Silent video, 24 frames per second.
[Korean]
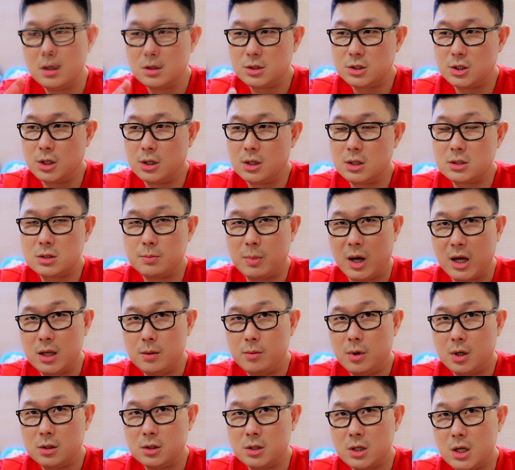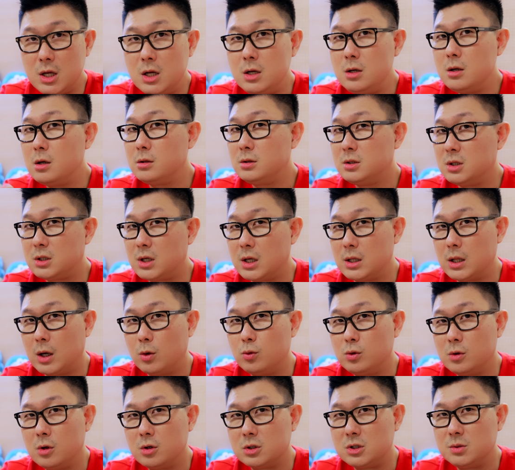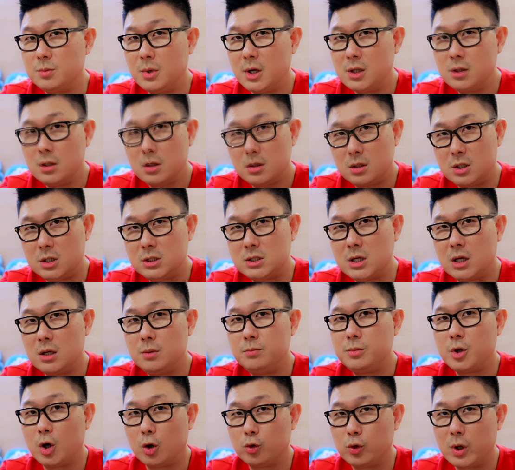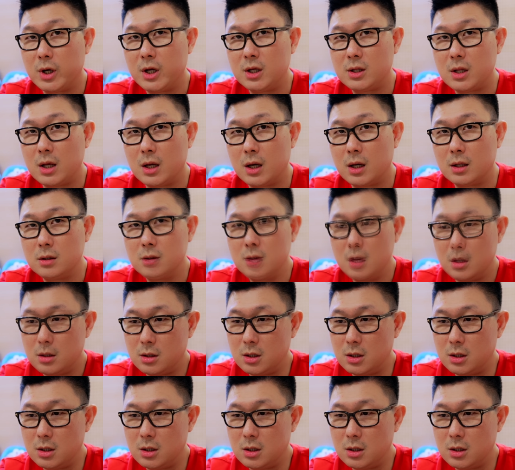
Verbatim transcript: GLS 마이바는 1년 늦게 나오는 거지만 디자인 변화에 대한